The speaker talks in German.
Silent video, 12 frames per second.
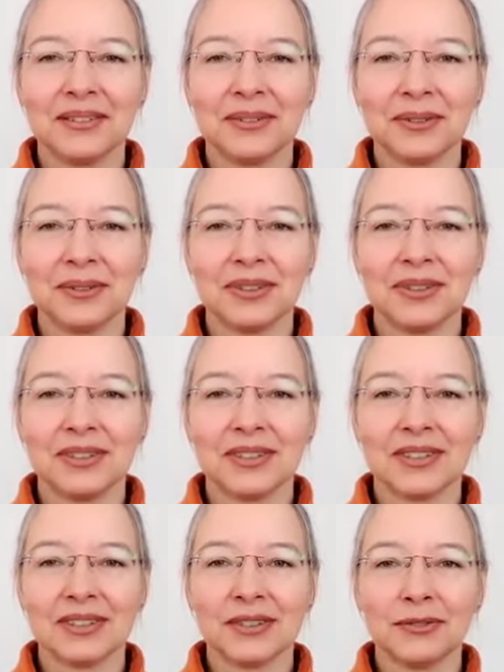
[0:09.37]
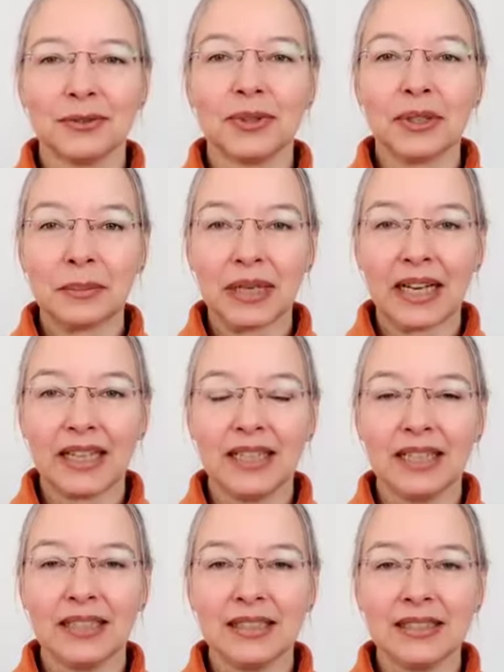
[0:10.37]
und äh, wohne im
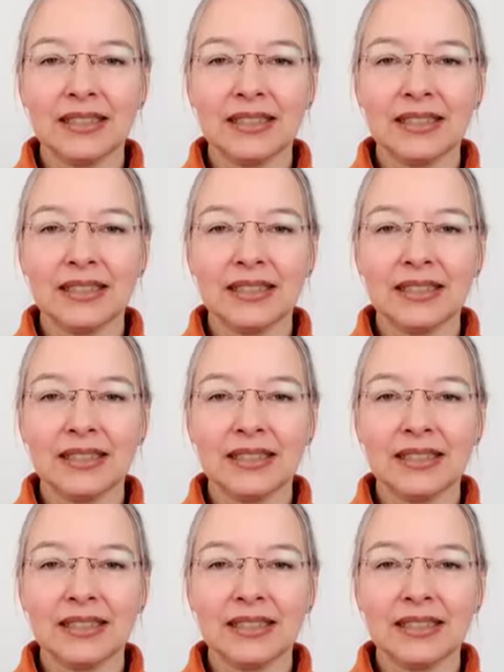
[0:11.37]
Rheinland.